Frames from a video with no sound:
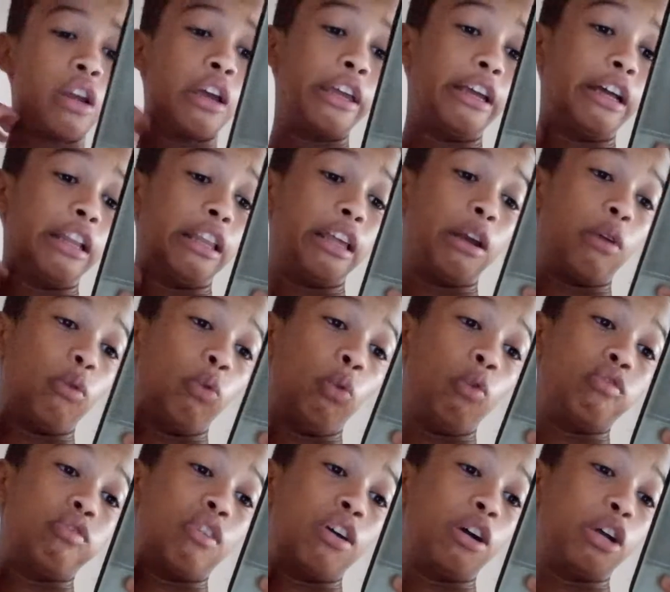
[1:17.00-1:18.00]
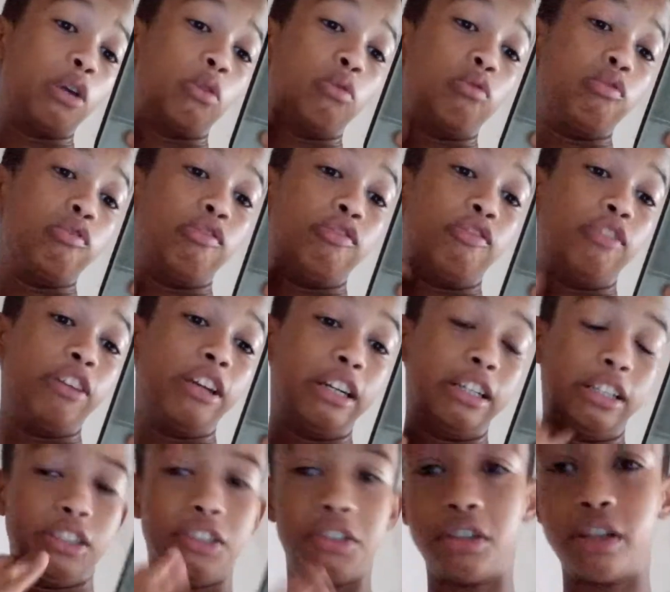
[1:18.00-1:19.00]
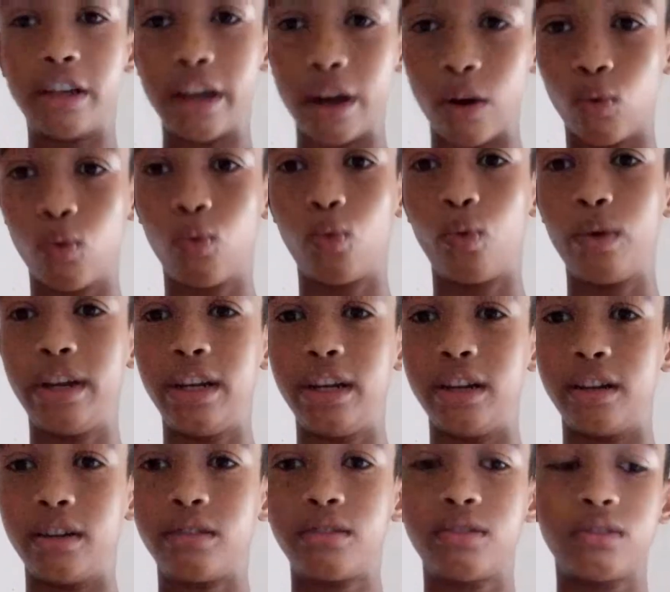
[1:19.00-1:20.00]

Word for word: E, galera, o novo arqueiro verde é o William,